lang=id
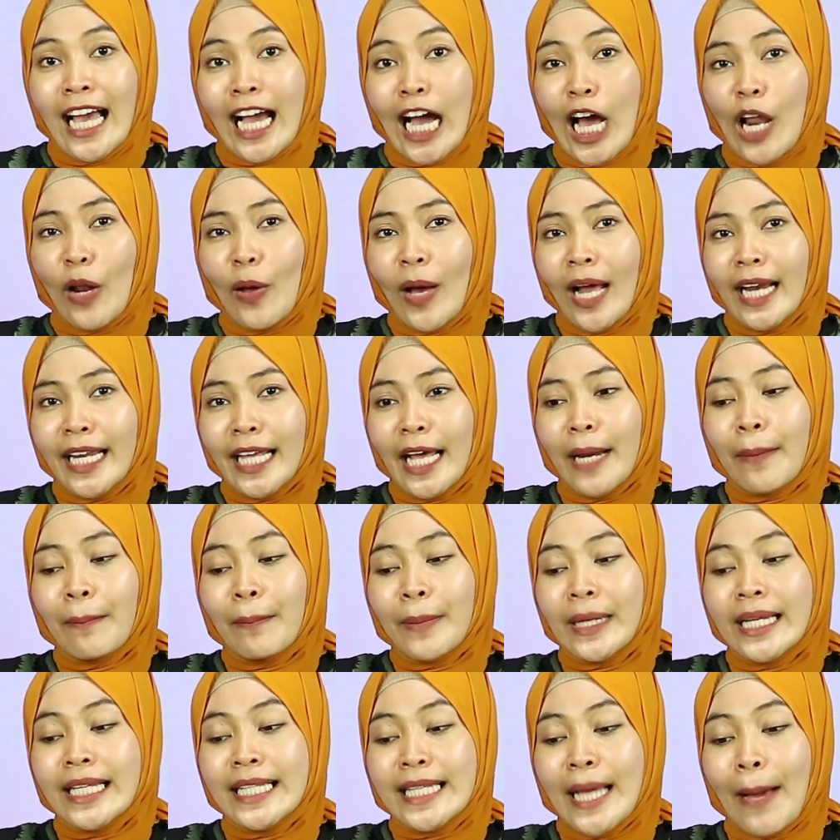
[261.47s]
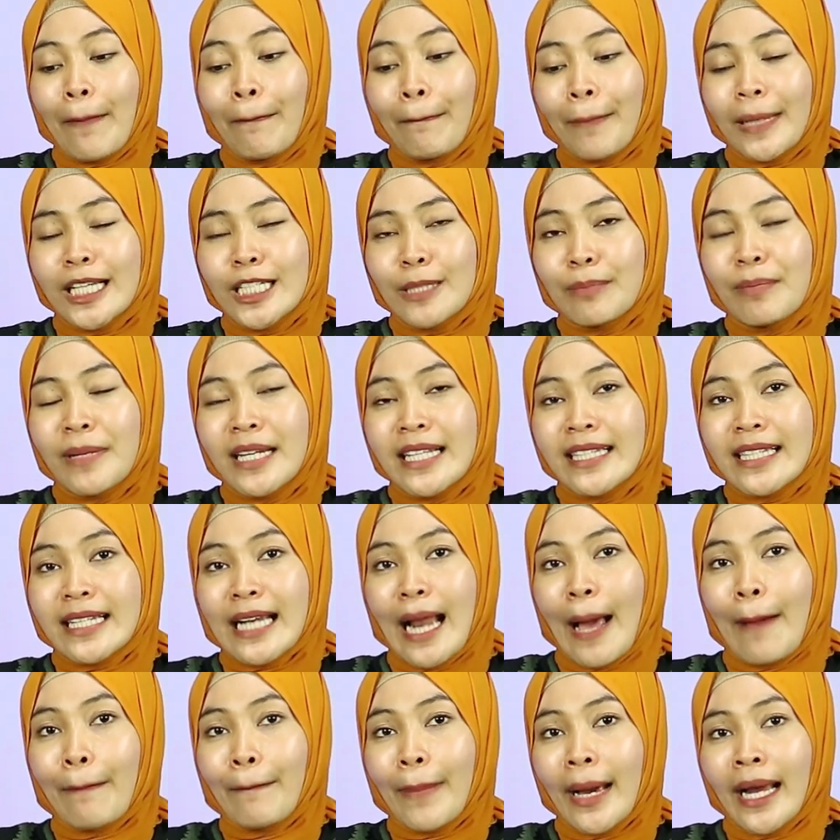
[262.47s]
Kalau kalian belinya pas beli
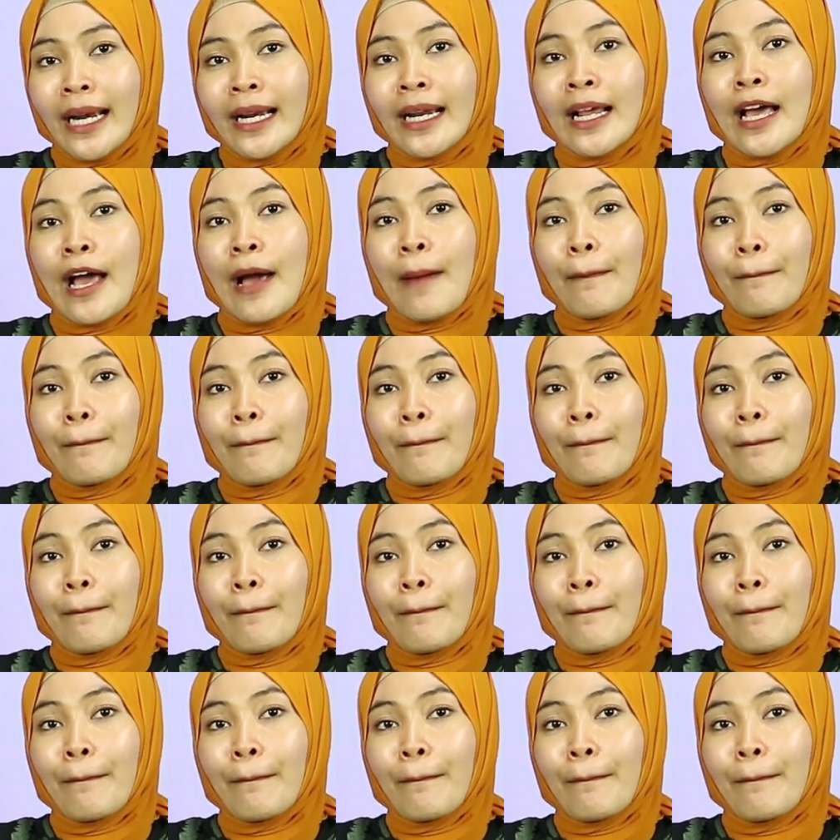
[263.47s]
senapan,